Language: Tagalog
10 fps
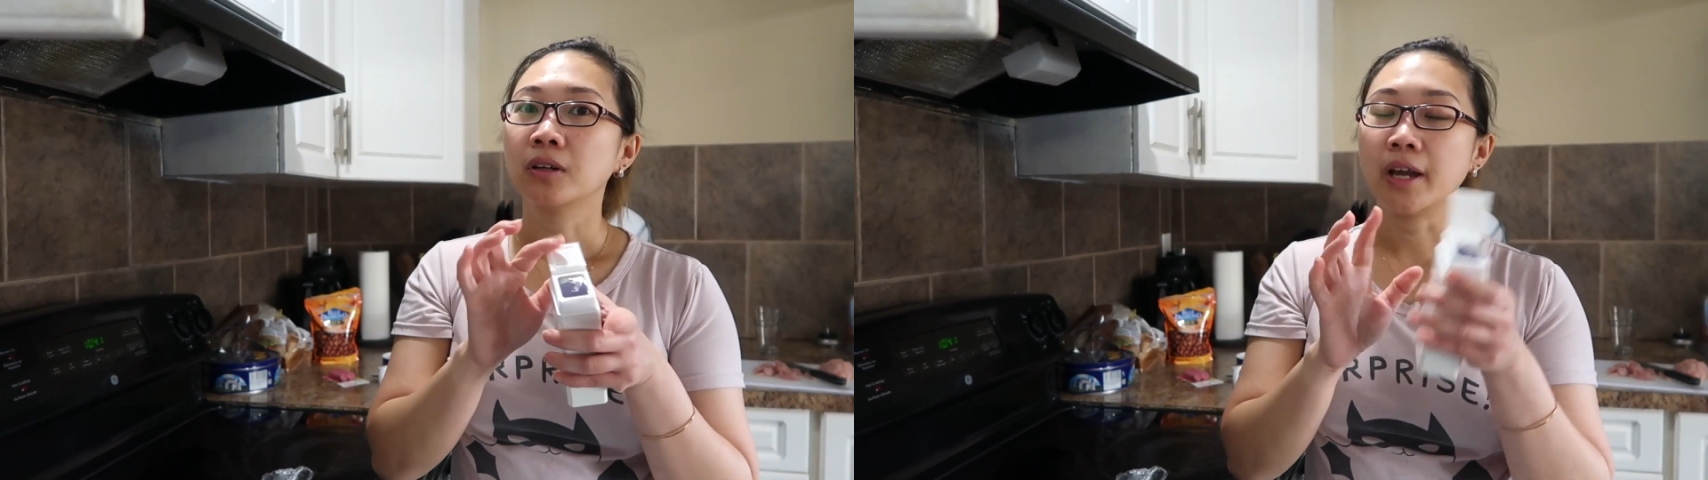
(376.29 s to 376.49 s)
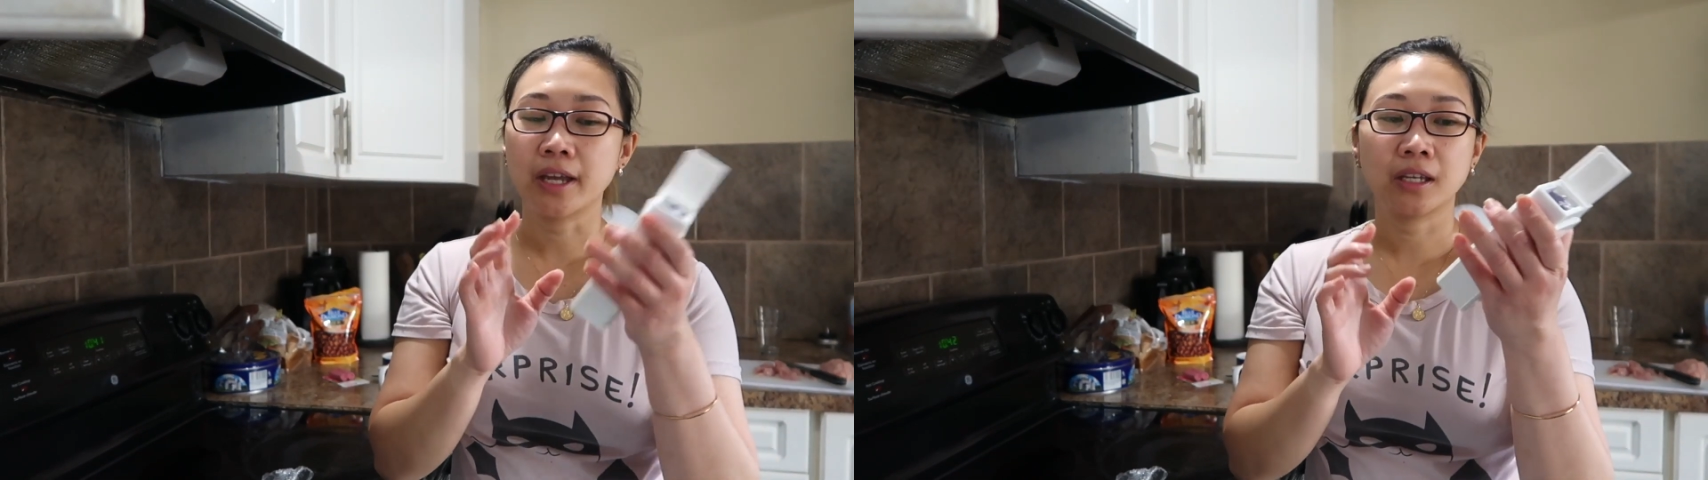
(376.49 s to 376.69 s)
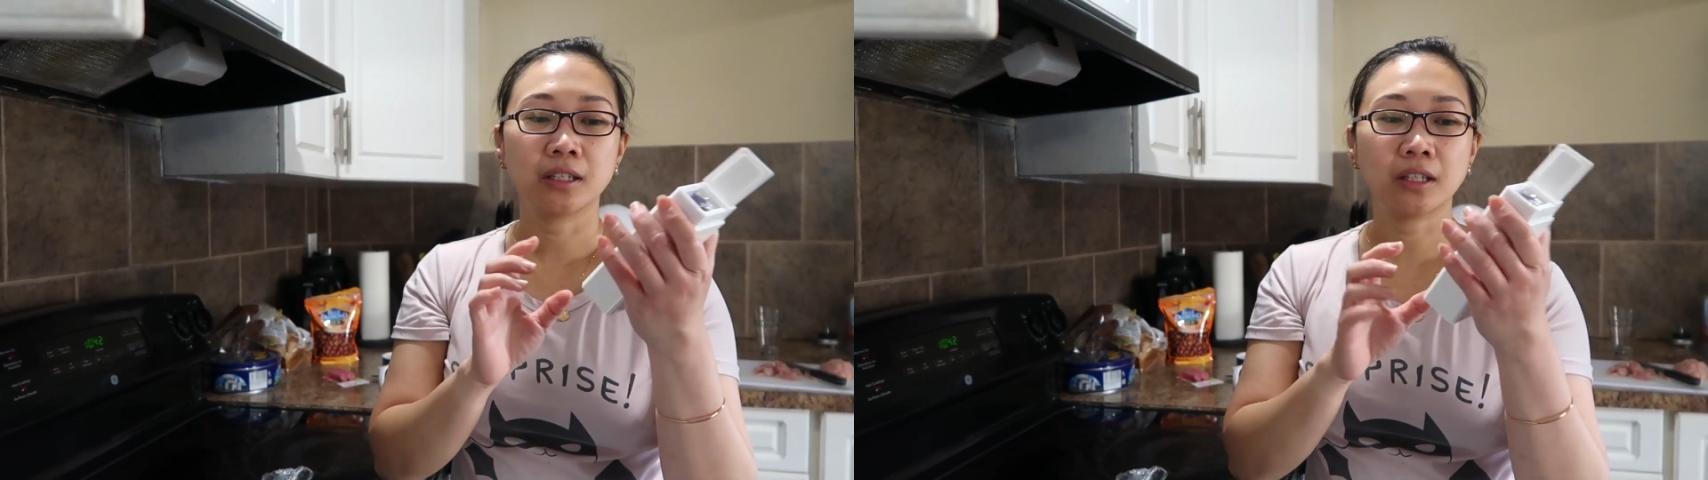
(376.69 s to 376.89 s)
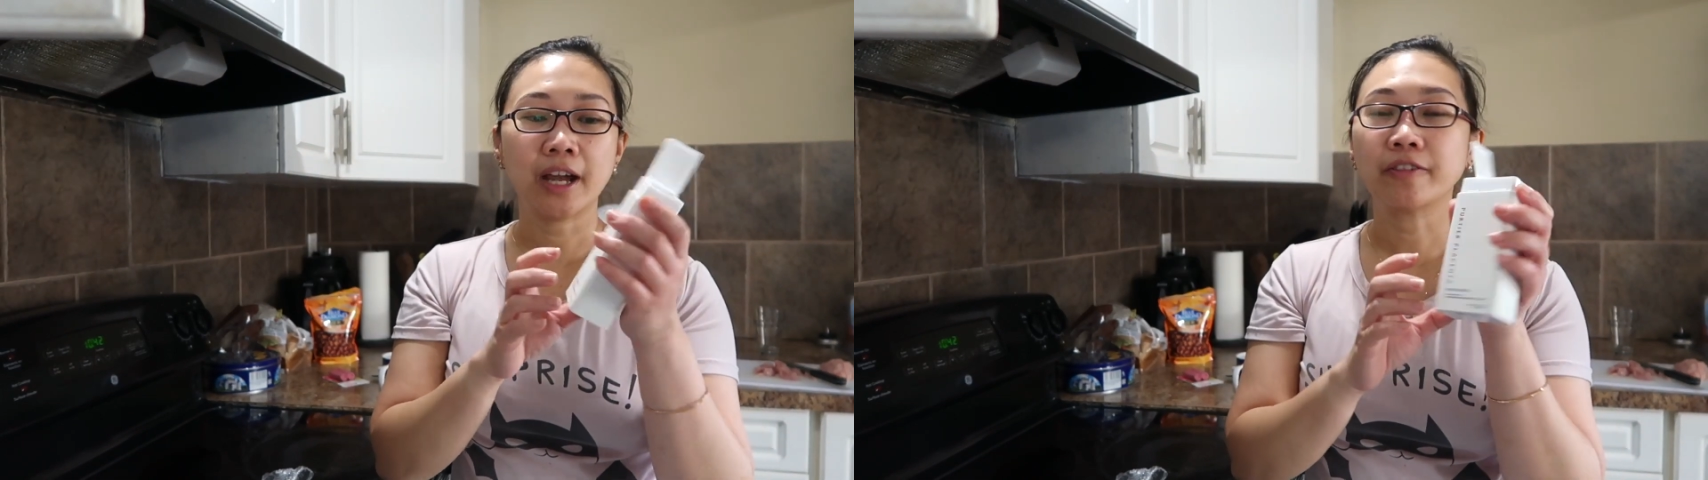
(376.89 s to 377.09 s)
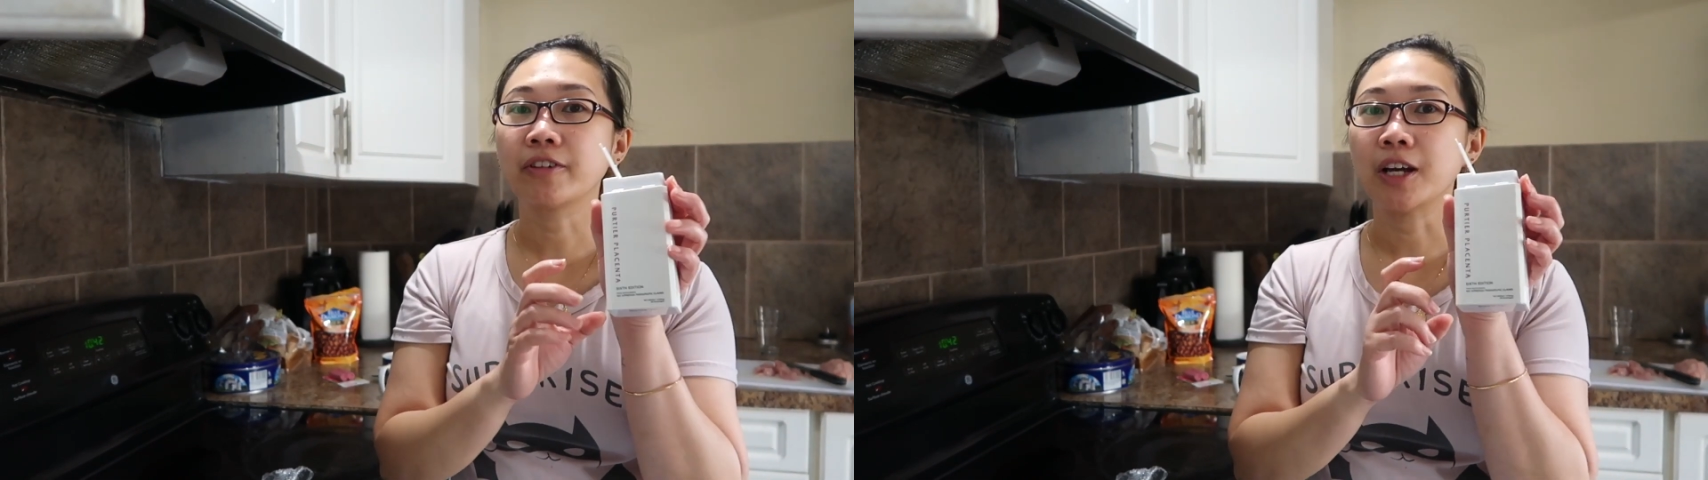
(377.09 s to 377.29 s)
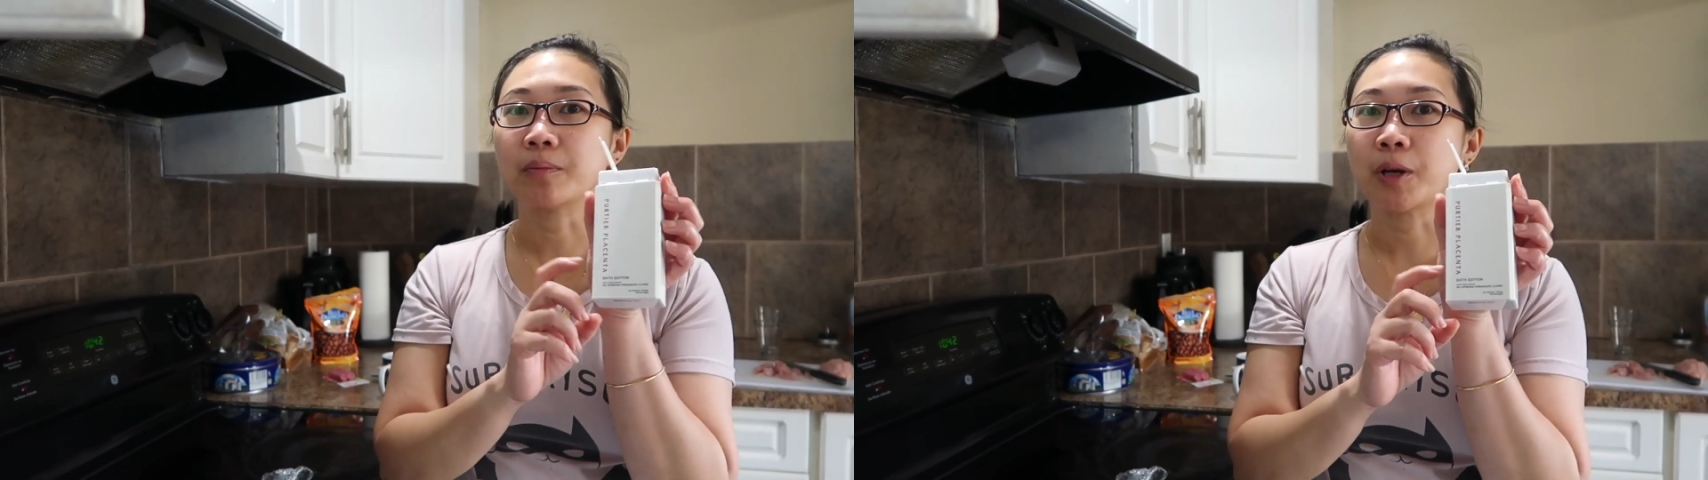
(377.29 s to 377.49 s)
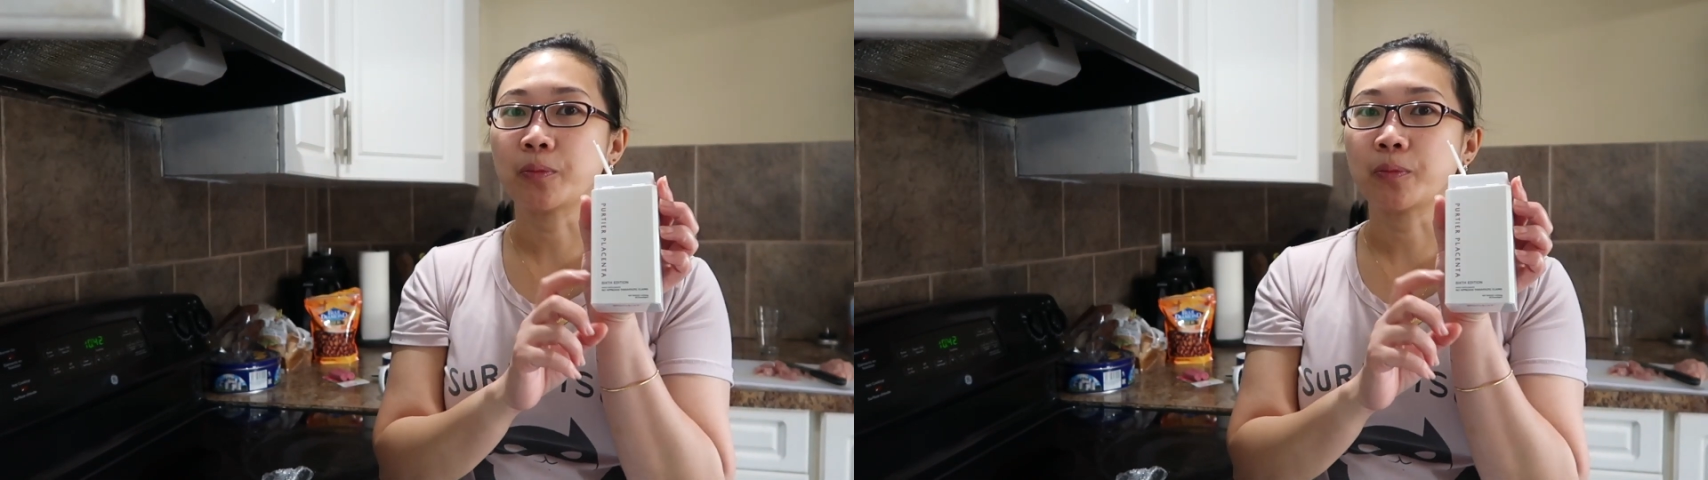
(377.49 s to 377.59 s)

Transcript: and I've got my